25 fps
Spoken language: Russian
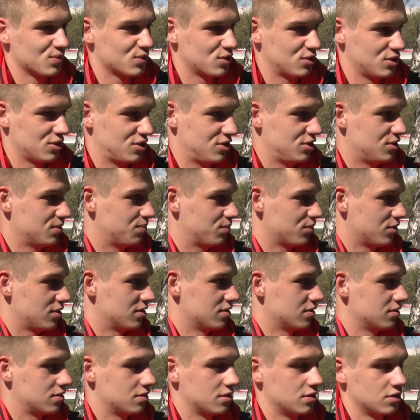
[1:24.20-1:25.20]
Какие
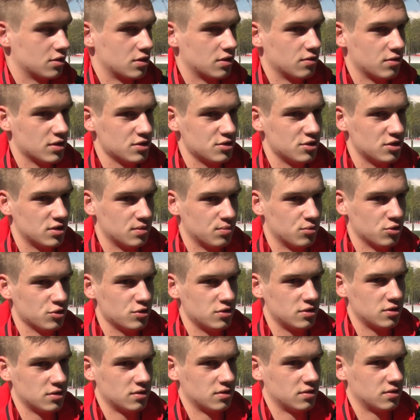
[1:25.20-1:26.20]
планы? Тренироваться,
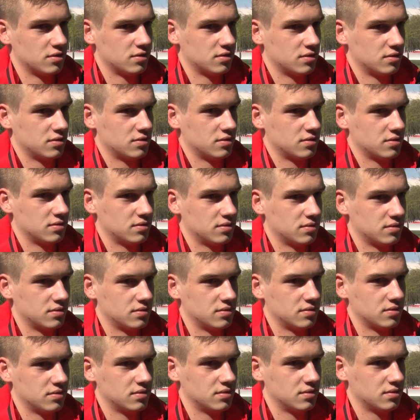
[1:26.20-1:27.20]
работать,
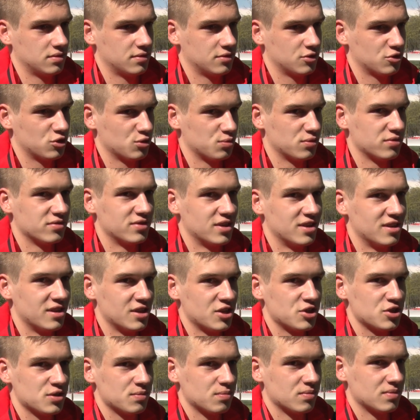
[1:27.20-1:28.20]
чтобы в
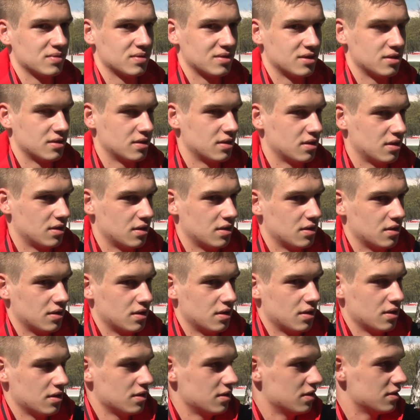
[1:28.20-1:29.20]
дальнейшем
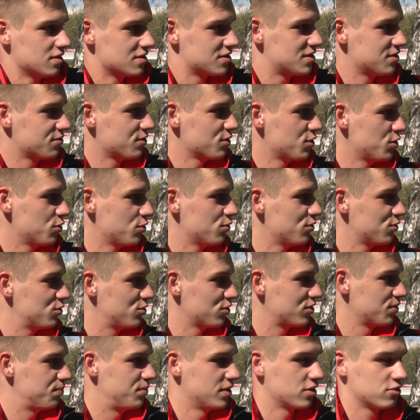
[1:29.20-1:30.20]
завоевывать
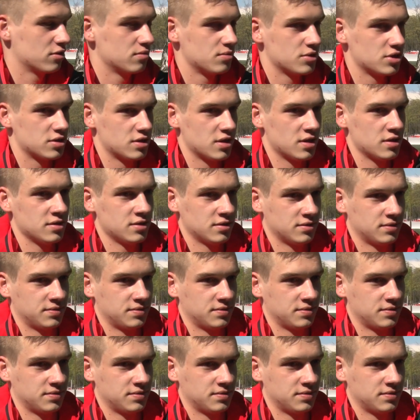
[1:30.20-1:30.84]
только первые места.